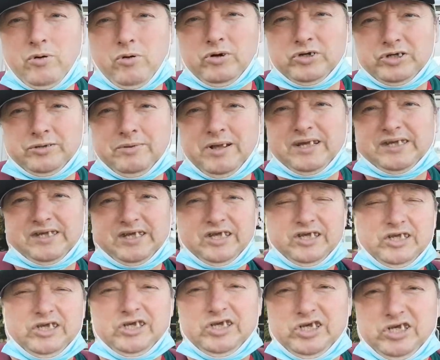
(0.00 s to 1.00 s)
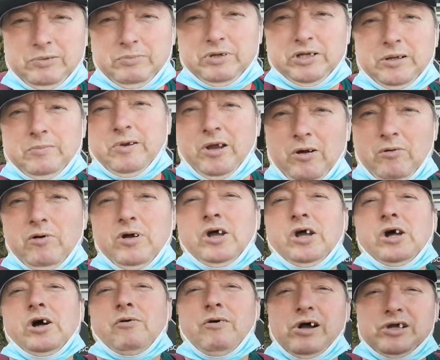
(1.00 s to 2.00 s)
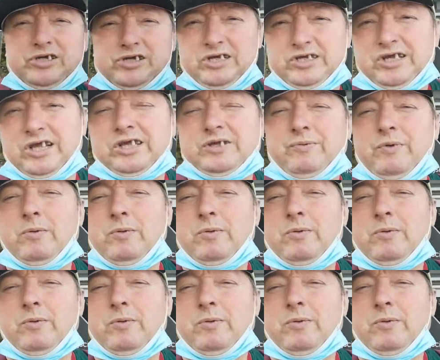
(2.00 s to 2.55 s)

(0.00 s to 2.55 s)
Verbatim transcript: bo o 18.30 będę miał właśnie sam